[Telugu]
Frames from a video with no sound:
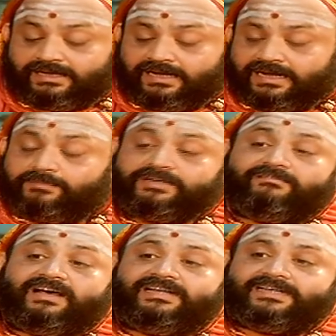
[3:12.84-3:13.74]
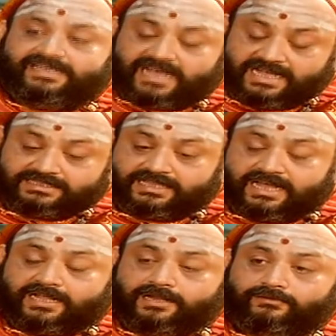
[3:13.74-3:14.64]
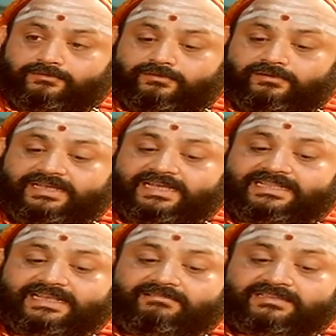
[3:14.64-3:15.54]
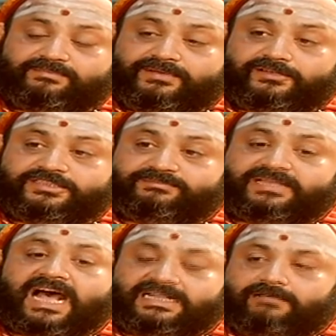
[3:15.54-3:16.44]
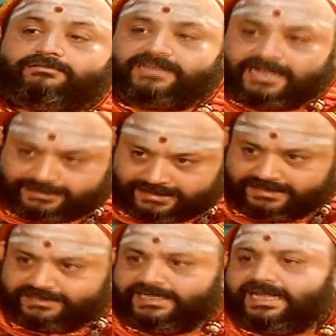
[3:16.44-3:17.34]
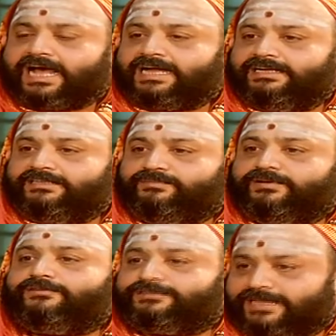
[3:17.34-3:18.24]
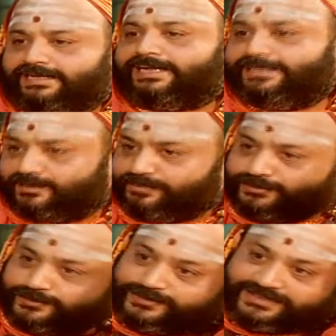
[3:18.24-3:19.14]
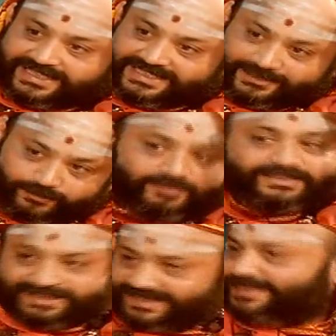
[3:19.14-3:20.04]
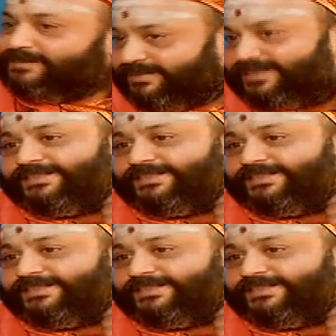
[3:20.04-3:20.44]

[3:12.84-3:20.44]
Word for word: కాబట్టి వారికి ఆ స్థానాల్లో ఏ దేవత పేరు చెప్తే ఆ దేవతను ఆశ్రయించి ఈ ఆకలి దప్పికలు స్థానాన్ని ఏర్పరచుకుంటాయి అని ఉపనిషదంధం మనకు